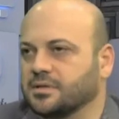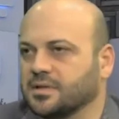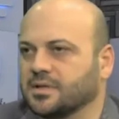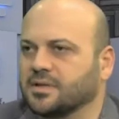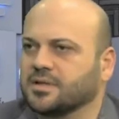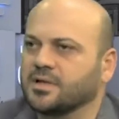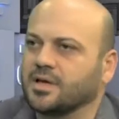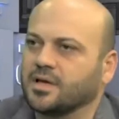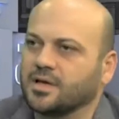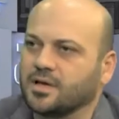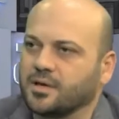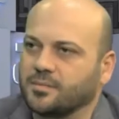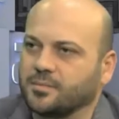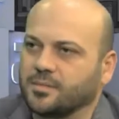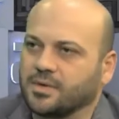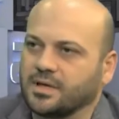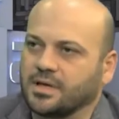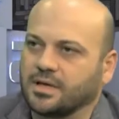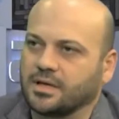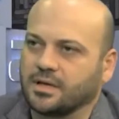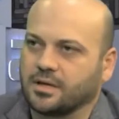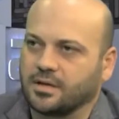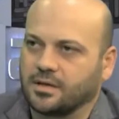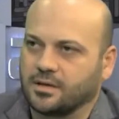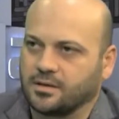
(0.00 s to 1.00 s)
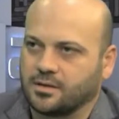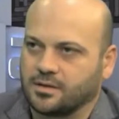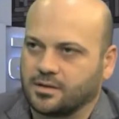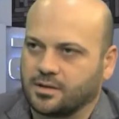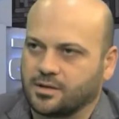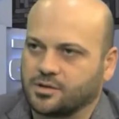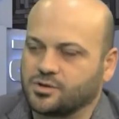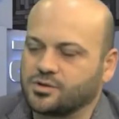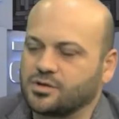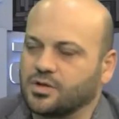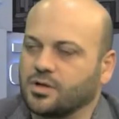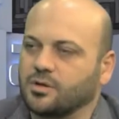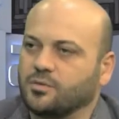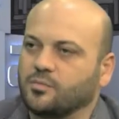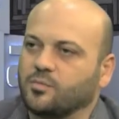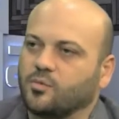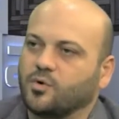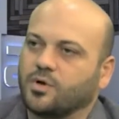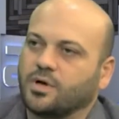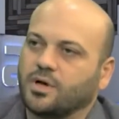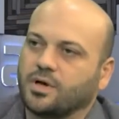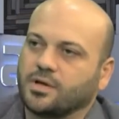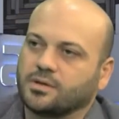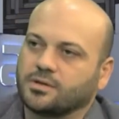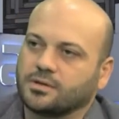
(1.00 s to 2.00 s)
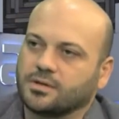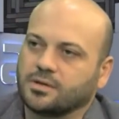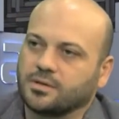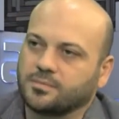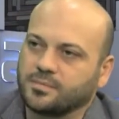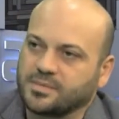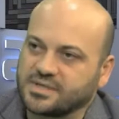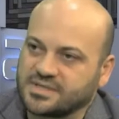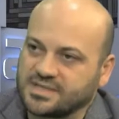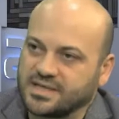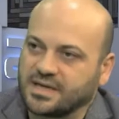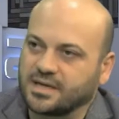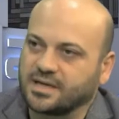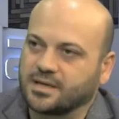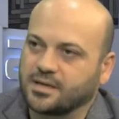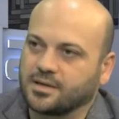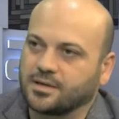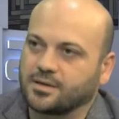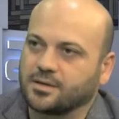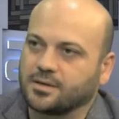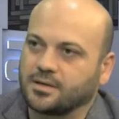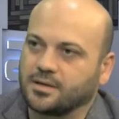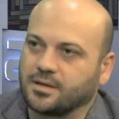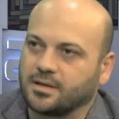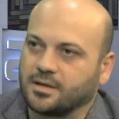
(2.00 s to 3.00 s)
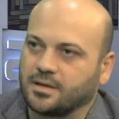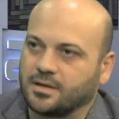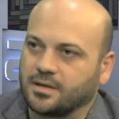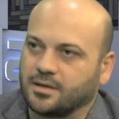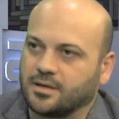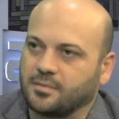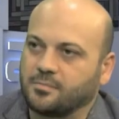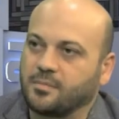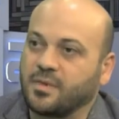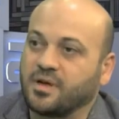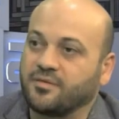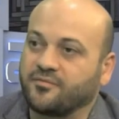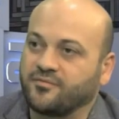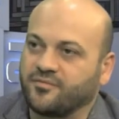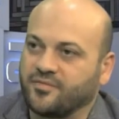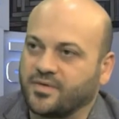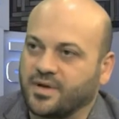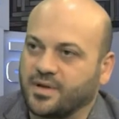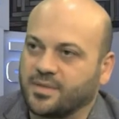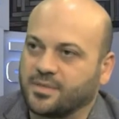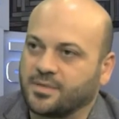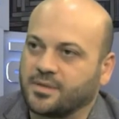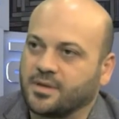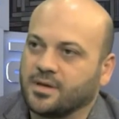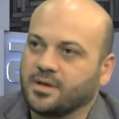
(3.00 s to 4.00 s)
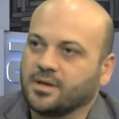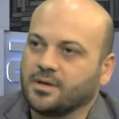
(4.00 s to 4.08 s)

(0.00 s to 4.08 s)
بتضخم الغشاء المخاطي بسكر المنفذ